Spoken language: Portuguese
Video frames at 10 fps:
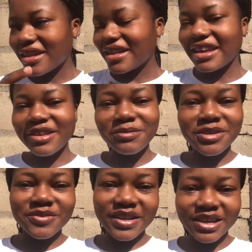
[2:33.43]
Então,
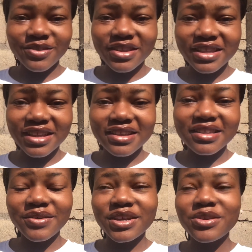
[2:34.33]
pessoal, a nossa
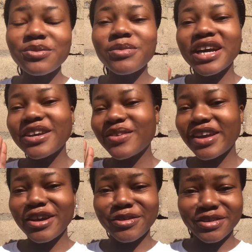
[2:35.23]
interação aqui no bairro
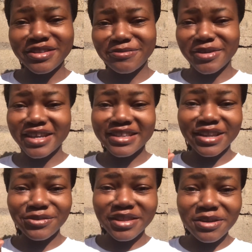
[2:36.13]
é ótima.
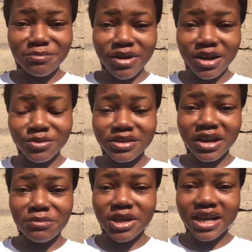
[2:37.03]
Não tem pão
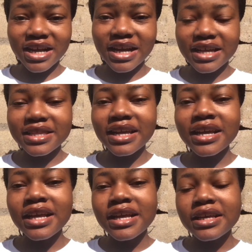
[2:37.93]
na minha casa,
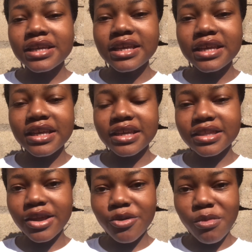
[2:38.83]
e
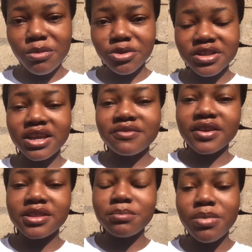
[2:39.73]
tem uma moça que
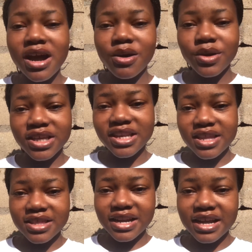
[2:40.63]
vende pão aqui na
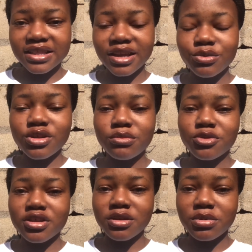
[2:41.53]
estrada, eu já
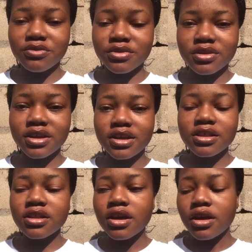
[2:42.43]
mostrei para vocês.